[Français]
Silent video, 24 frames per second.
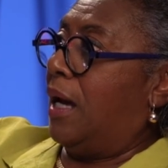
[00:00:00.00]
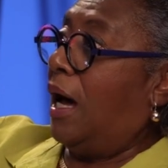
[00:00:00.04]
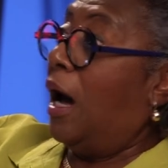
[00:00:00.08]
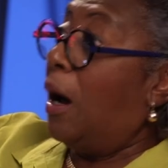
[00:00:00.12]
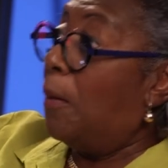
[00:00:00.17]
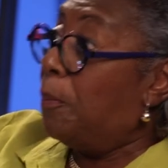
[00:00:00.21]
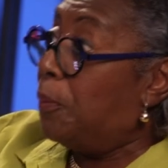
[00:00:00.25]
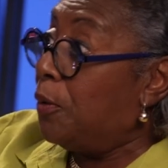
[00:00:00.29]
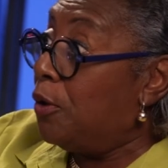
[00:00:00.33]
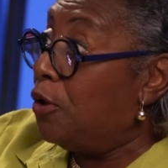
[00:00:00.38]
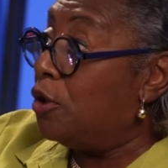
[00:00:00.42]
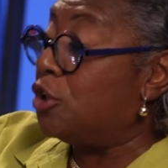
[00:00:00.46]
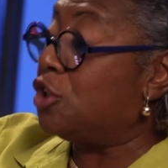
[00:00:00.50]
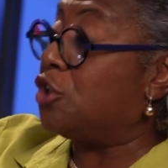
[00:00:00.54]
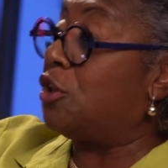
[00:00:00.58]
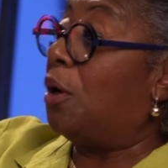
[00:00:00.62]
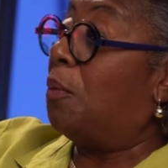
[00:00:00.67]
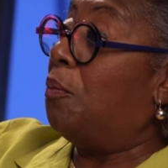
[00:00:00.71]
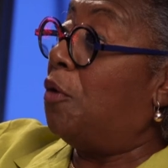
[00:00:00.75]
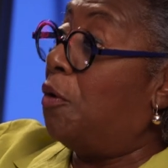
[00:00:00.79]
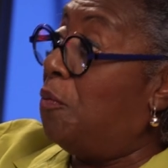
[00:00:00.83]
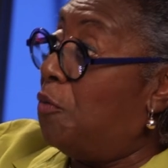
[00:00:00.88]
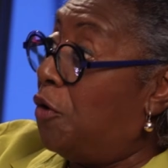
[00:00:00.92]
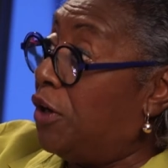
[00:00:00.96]
En plus,
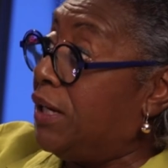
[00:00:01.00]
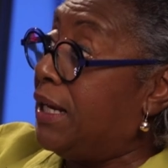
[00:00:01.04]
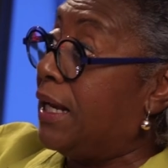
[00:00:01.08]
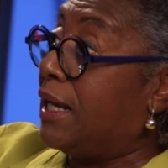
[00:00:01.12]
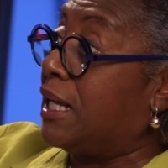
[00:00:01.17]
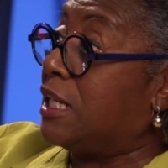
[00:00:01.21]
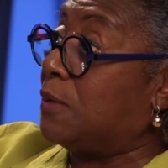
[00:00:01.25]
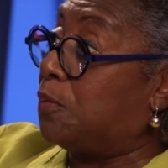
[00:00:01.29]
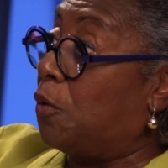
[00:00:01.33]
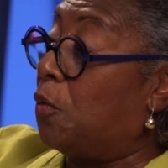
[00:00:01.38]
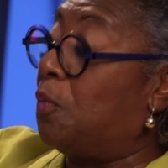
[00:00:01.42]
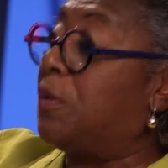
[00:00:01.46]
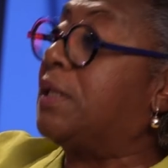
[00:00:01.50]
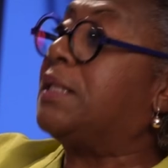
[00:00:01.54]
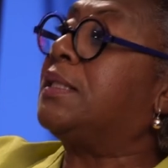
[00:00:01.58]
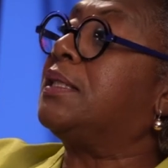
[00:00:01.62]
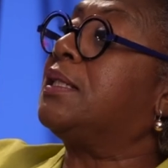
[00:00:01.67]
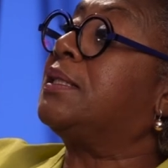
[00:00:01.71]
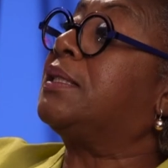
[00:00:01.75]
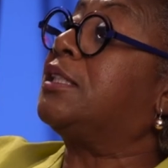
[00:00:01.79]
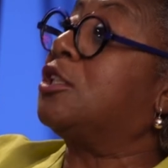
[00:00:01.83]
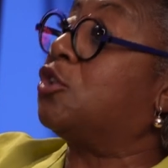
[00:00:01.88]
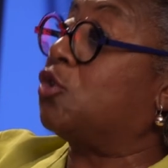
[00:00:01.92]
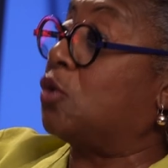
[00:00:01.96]
on me menace pour me
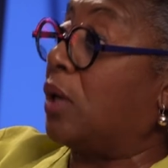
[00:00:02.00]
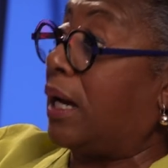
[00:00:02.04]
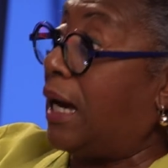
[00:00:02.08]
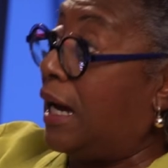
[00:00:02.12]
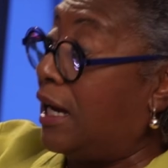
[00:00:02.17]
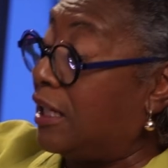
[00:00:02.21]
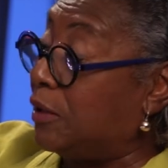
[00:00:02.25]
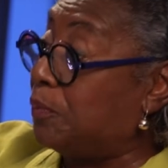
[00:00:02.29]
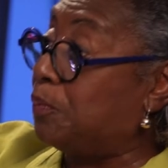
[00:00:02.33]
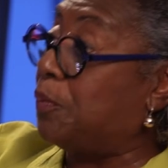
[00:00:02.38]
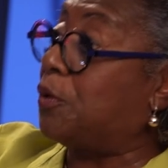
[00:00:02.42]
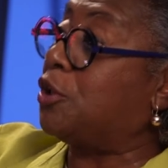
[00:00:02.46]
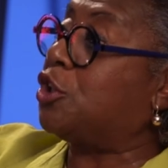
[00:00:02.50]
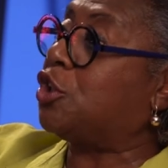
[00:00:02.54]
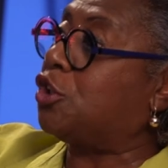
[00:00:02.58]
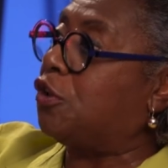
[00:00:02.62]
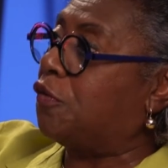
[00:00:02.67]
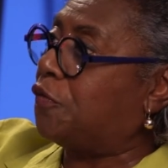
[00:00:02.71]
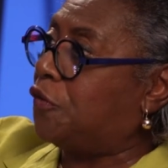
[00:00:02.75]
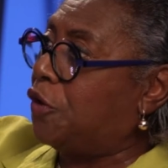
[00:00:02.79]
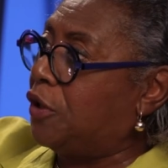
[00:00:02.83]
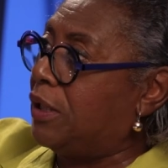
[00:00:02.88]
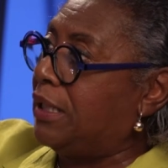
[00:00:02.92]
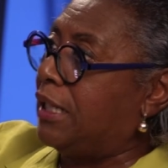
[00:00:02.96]
dire si tu rentres pas, je
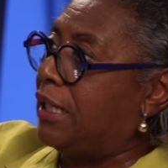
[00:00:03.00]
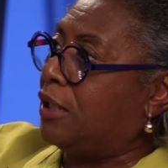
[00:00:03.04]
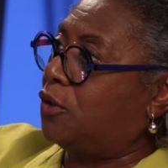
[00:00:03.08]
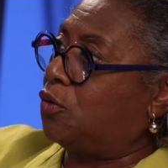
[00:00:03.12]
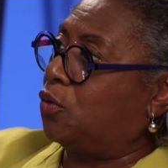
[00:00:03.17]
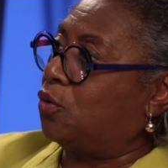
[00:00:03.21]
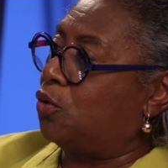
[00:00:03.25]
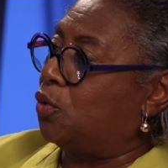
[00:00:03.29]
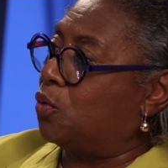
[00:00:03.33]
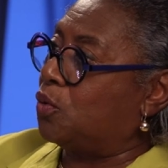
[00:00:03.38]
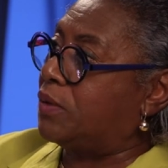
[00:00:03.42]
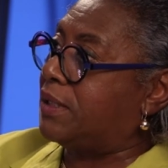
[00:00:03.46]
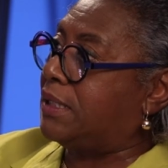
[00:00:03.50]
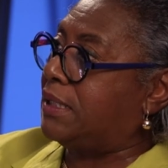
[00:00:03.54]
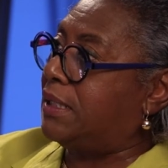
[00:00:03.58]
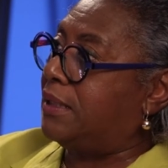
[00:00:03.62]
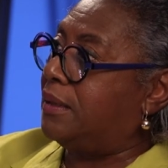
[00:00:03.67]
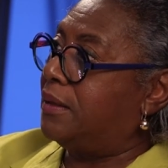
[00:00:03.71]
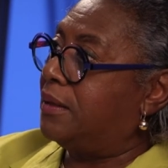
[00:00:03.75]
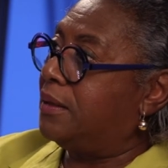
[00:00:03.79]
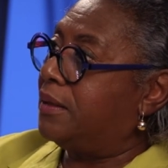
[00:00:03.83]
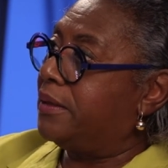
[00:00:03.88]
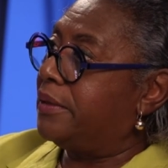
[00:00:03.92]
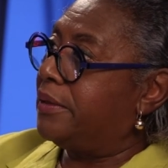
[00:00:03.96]
te fais une lettre au
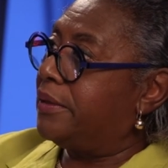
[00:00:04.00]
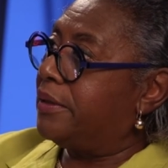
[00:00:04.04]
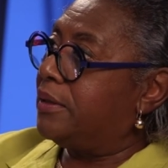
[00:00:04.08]
dossier.